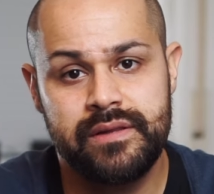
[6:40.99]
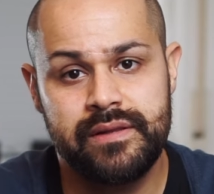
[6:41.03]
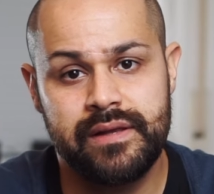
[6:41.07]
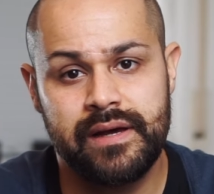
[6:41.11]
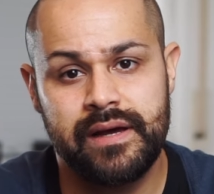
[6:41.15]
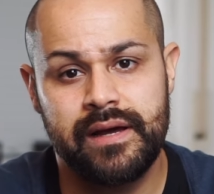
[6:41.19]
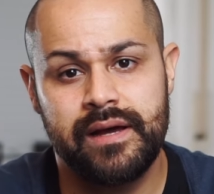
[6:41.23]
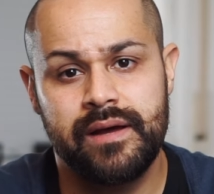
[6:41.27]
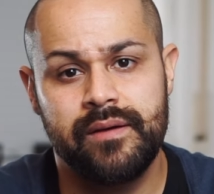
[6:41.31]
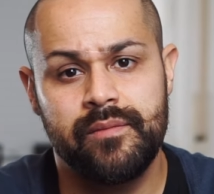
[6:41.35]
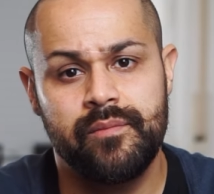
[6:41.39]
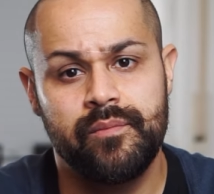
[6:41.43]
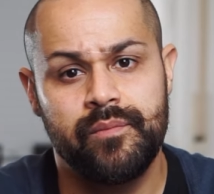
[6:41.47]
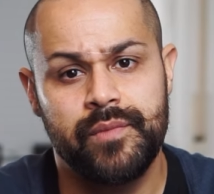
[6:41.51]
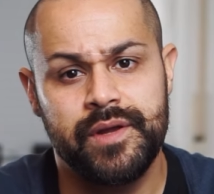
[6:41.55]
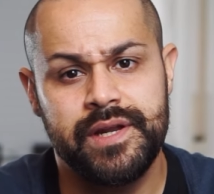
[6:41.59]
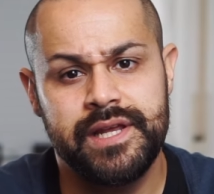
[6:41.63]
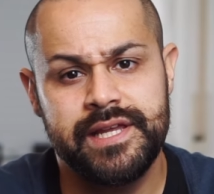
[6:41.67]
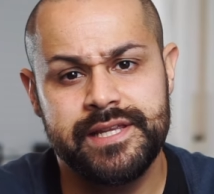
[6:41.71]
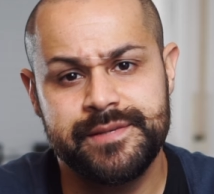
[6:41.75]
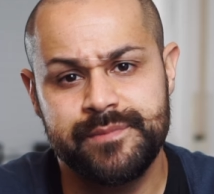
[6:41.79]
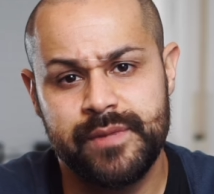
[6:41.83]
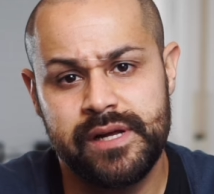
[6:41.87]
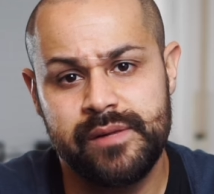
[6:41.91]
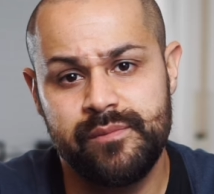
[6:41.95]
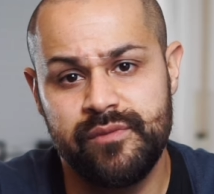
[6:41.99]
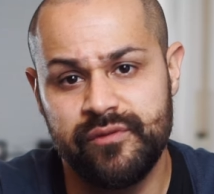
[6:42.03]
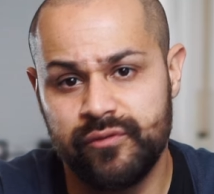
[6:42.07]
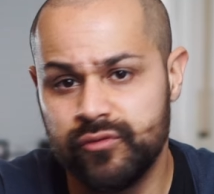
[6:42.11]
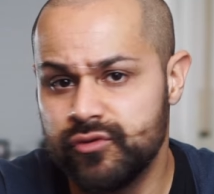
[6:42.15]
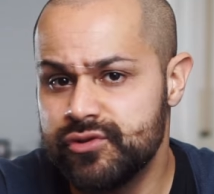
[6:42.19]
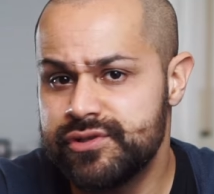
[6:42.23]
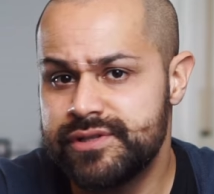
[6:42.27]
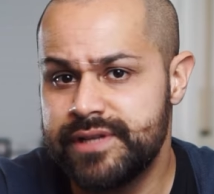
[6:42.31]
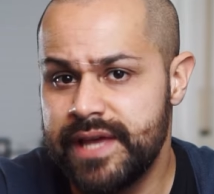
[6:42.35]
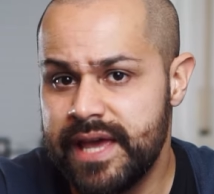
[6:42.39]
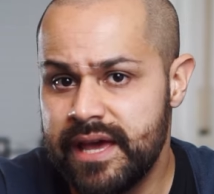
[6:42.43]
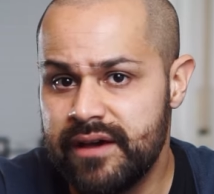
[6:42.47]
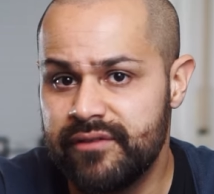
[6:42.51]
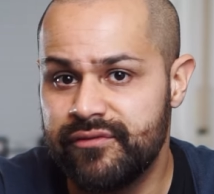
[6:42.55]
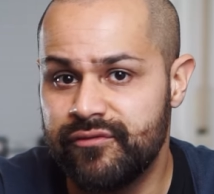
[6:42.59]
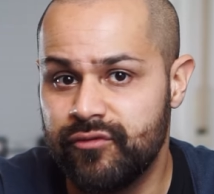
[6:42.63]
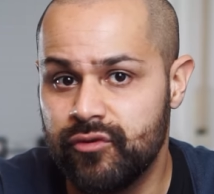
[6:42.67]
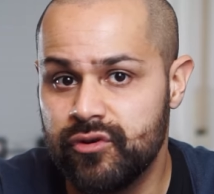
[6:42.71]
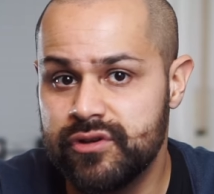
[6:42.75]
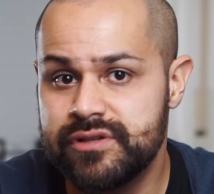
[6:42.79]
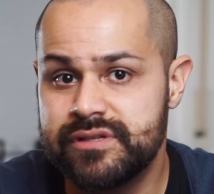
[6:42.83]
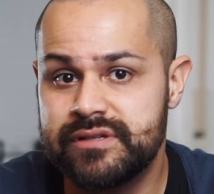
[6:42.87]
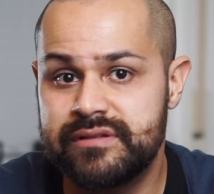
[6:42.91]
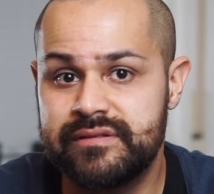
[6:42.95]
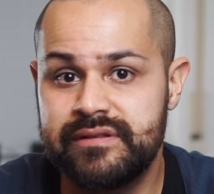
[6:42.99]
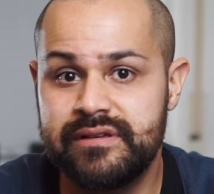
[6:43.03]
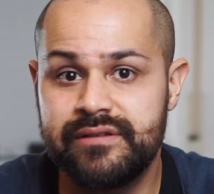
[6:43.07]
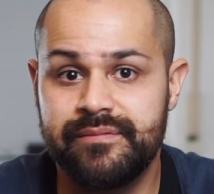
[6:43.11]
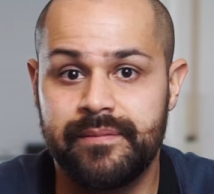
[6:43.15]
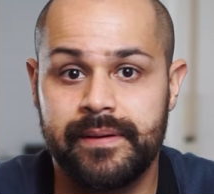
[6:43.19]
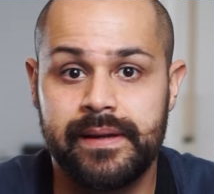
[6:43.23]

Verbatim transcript: da bin ich jetzt mal bewusst eher vorsichtig,